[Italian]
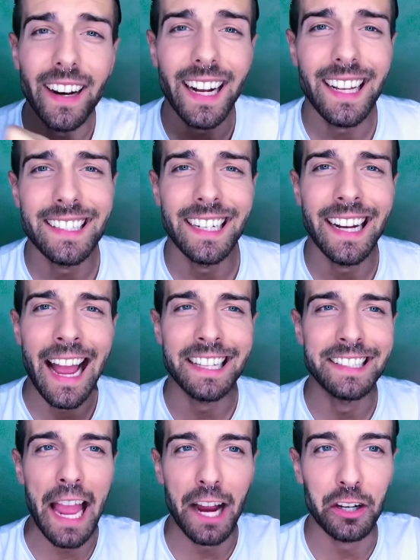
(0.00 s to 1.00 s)
ragazzi
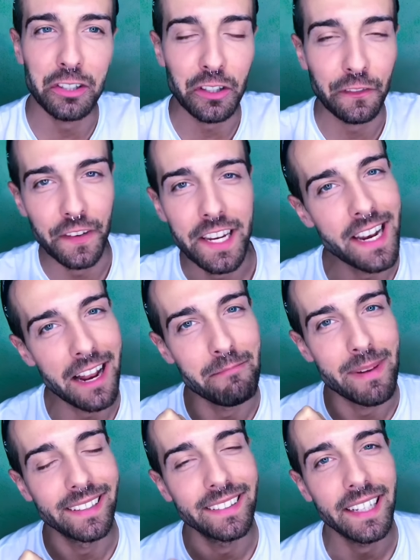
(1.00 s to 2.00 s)
ragazzi, eccoci
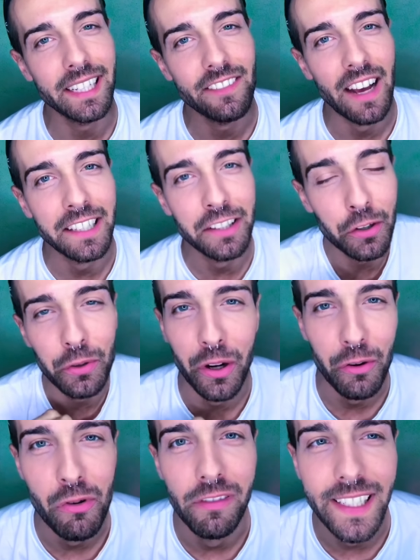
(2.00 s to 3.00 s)
finalmente arrivati con
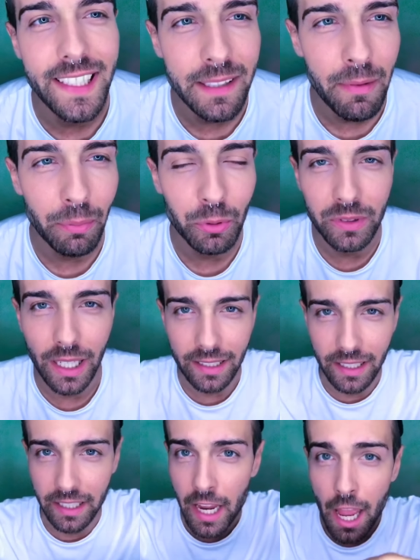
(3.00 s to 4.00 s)
una nuovissima puntata di